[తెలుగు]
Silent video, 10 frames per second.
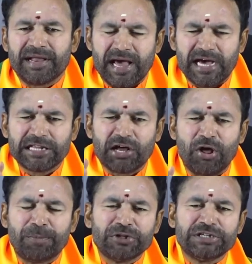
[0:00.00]
రహదారులు
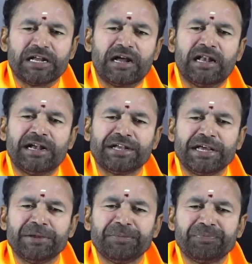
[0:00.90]
అభివృద్ధి జరగాలంటే
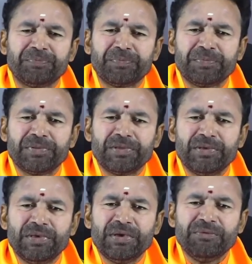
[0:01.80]

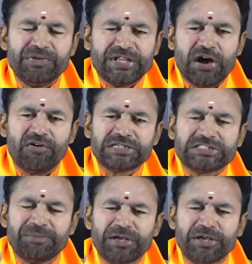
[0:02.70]
విద్యా వ్యవస్థ